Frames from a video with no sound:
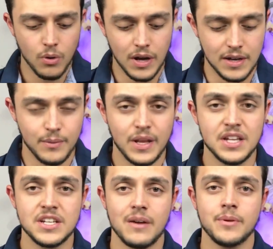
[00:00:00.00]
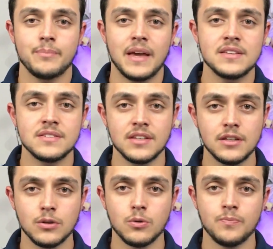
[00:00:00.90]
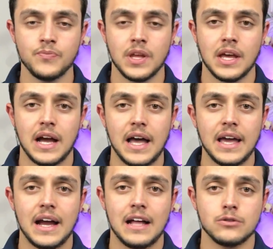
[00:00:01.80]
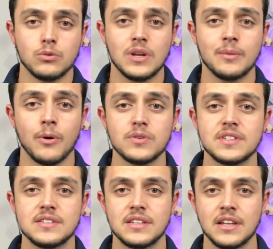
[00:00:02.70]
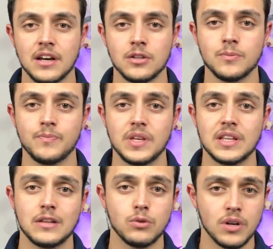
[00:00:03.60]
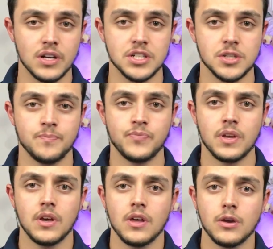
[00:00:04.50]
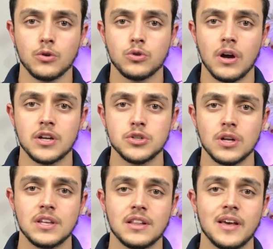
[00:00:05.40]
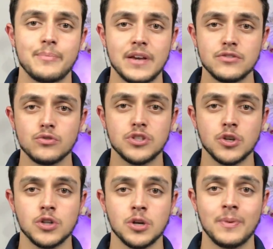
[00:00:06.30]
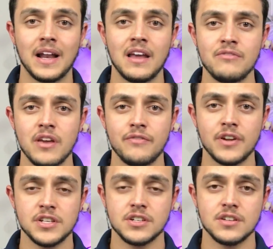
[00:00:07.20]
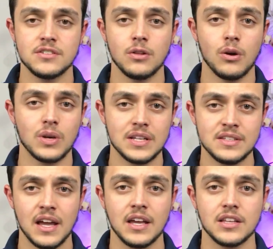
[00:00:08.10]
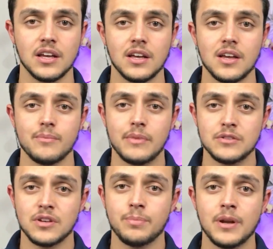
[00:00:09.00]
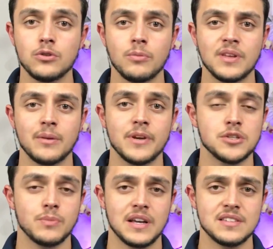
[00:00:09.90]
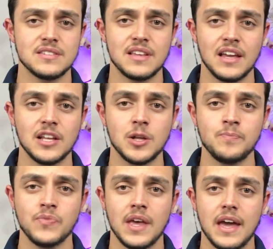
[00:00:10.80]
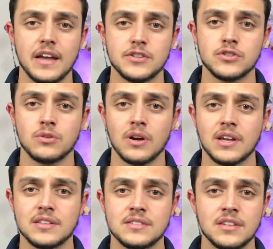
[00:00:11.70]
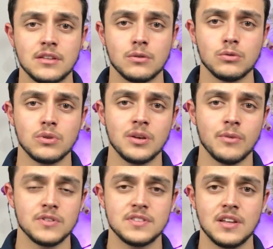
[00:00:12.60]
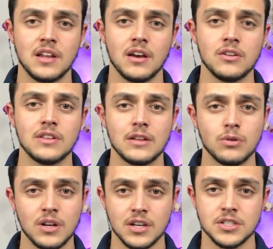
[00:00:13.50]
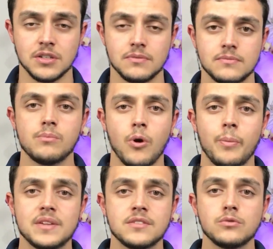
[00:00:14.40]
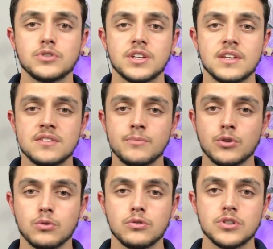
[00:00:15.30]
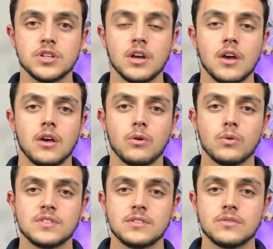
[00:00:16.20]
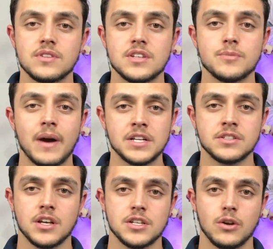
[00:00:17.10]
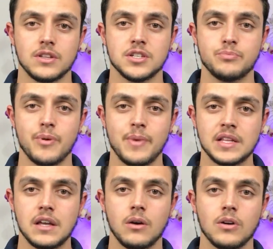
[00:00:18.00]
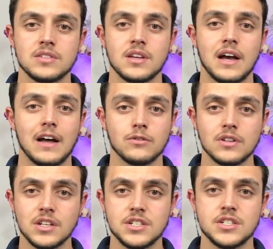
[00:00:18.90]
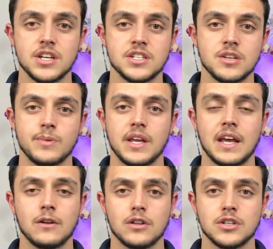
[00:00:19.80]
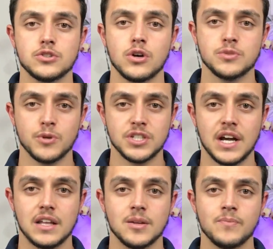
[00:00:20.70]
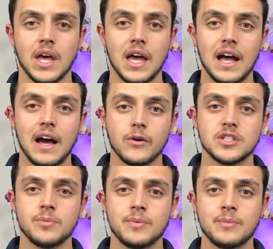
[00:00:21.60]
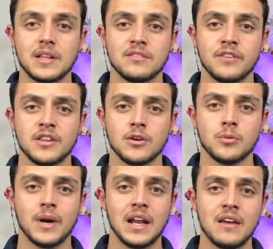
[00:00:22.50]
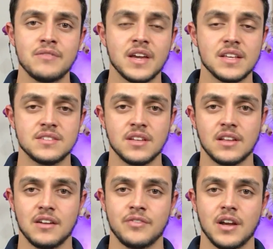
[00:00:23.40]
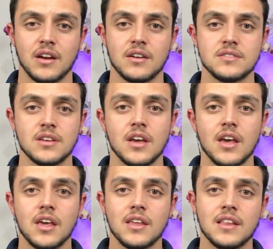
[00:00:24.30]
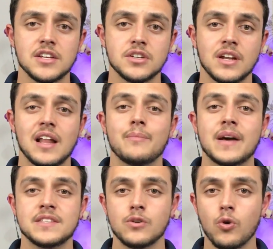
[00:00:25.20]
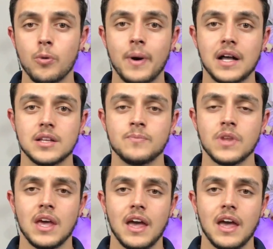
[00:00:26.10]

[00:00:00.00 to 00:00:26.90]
Olha, ele já abre bem cítrico, carregado no limão siciliano e na toranja. E o toque de hortelã é bem sutil, dando uma leve refrescância logo na saída. Mas o que predomina mesmo essa saída é esse toque cítrico do limão siciliano e da toranja. Bom, passando uns 15 minutos, eu consigo sentir bastante a nota de pimenta rosa, a nota de gengibre e a nota de noz moscada aonde a pimenta vem dando uma leve aquecida na fragrância e deixando ela mais encorpada.